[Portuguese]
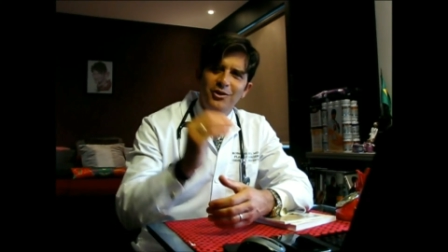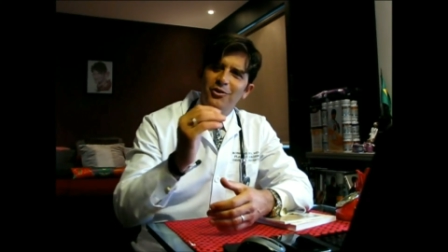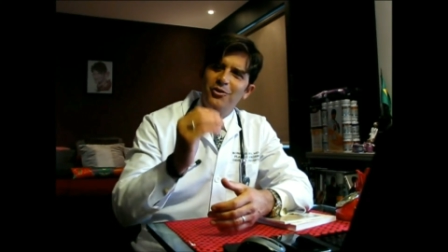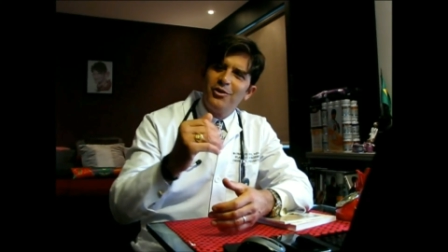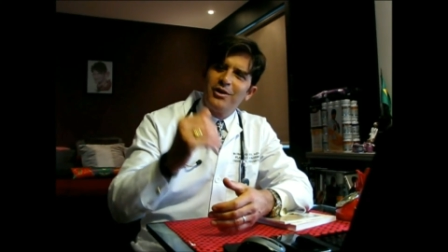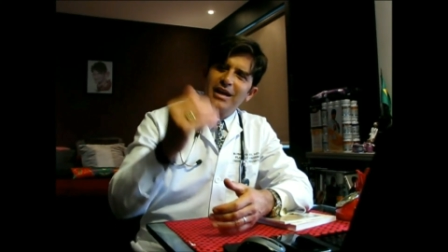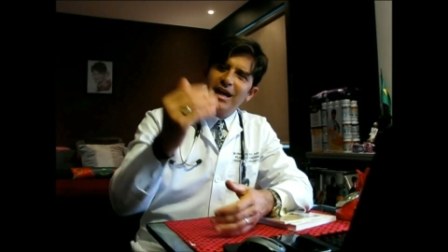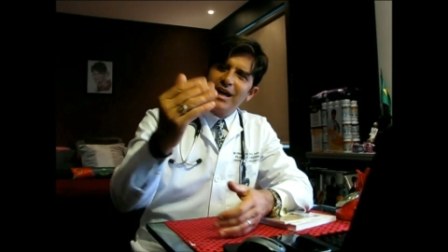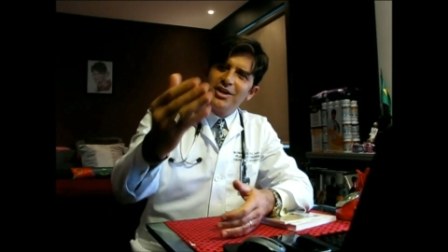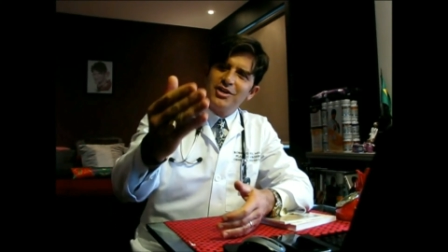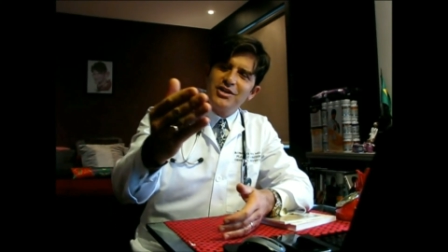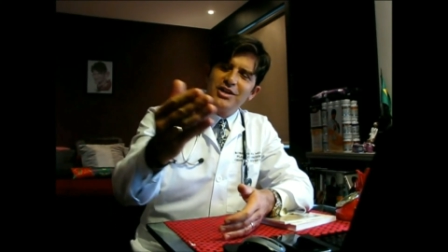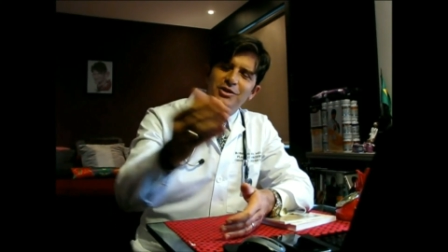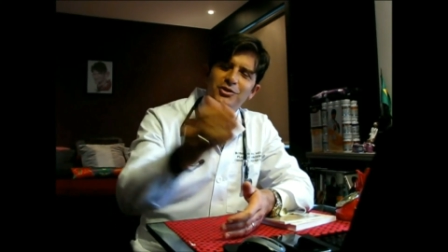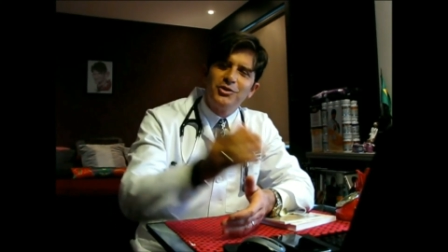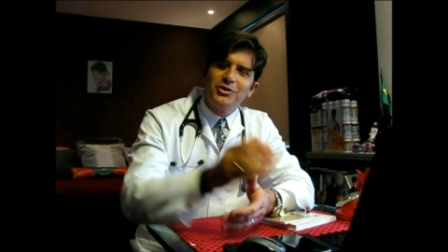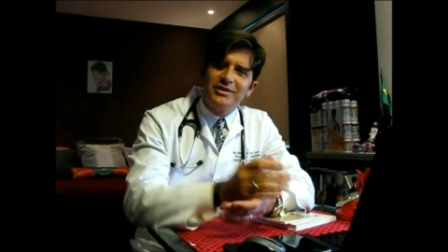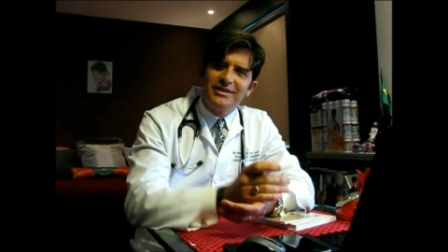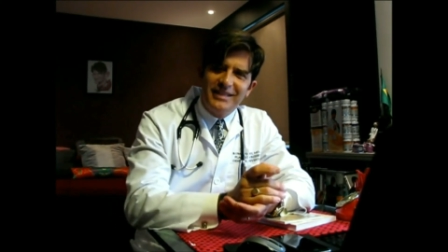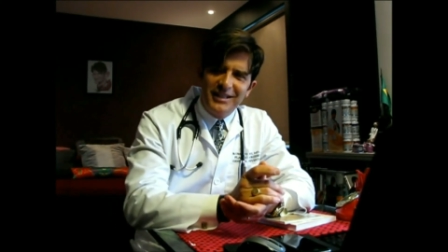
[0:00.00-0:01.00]
O que é que
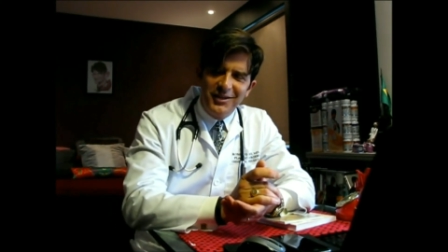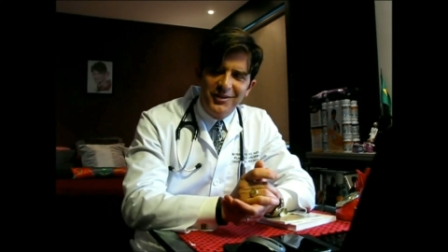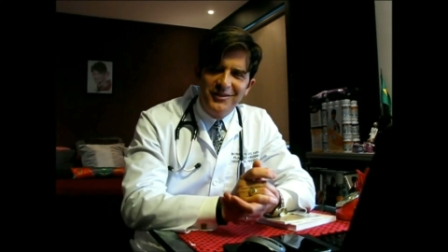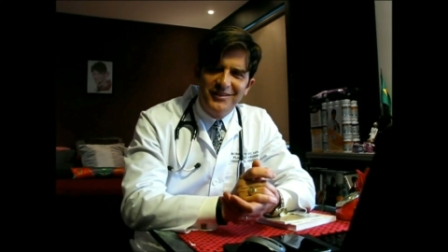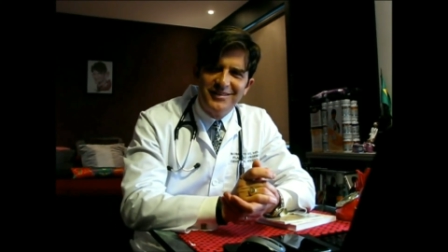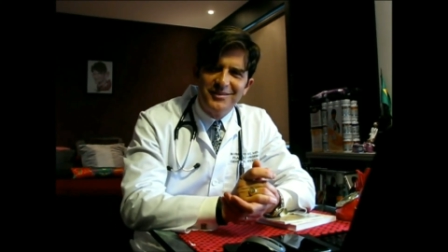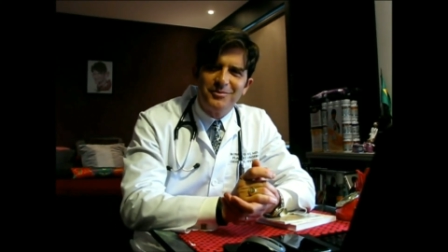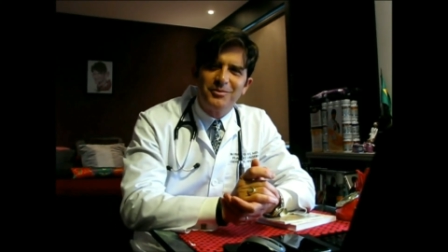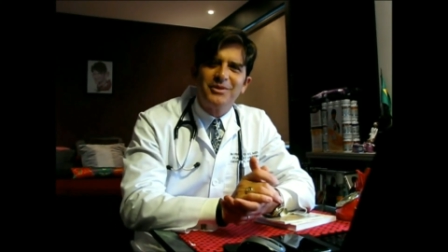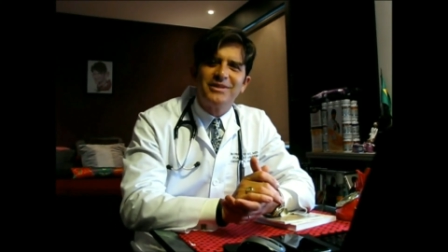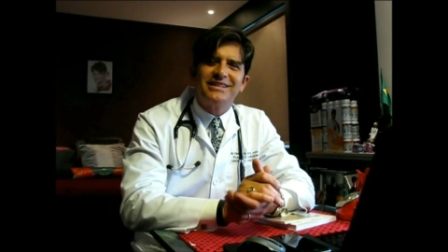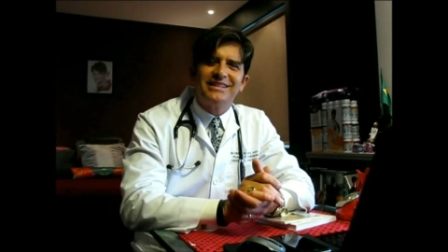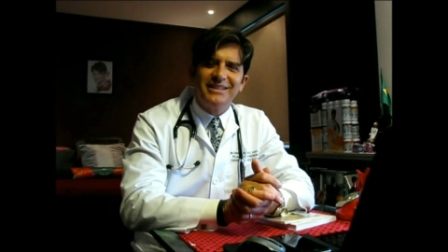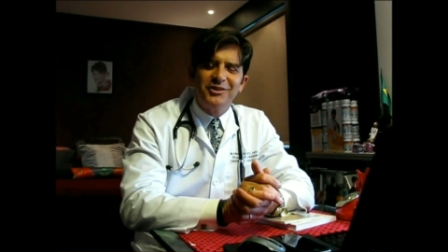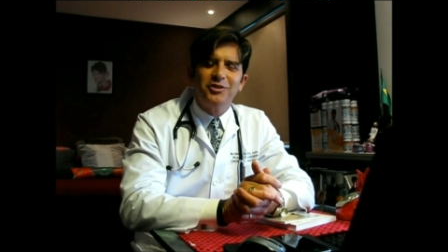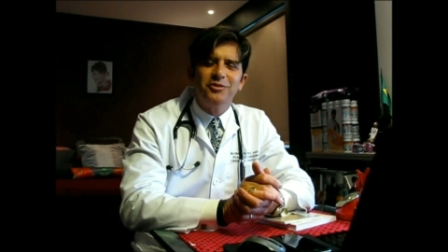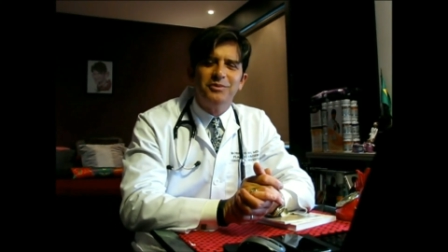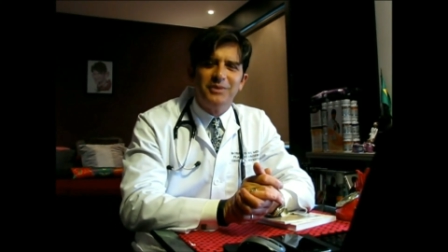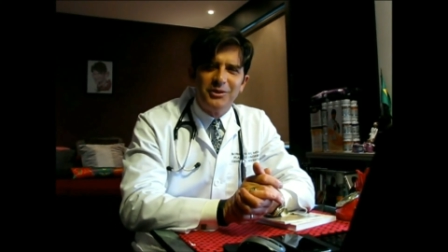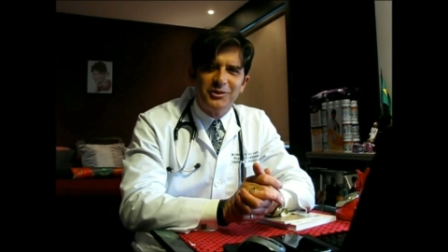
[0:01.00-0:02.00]
Jesus deu para os
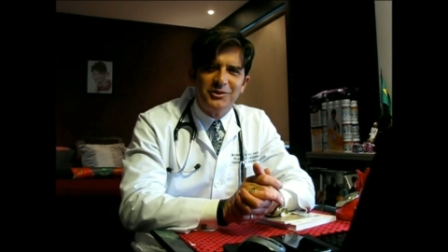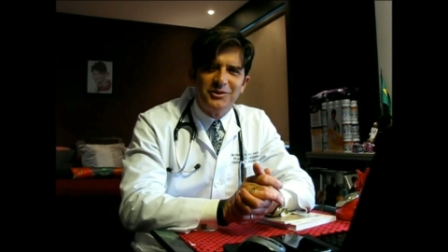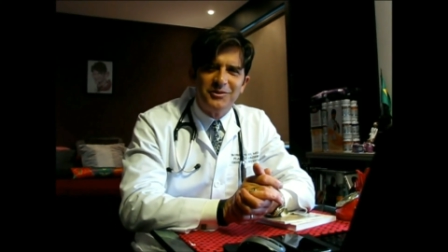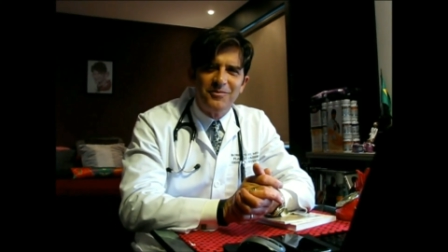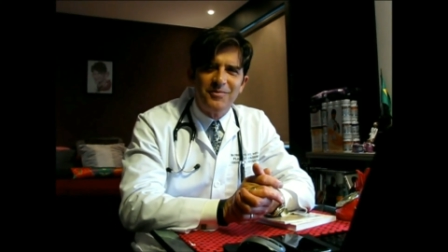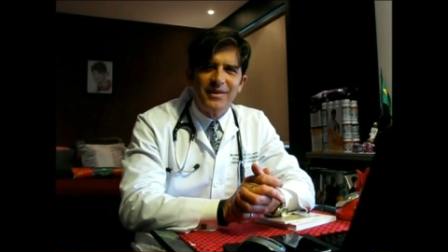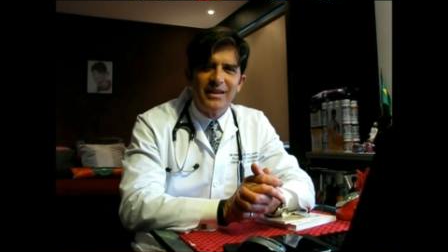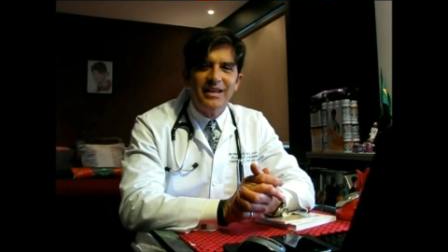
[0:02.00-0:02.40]
5 mil?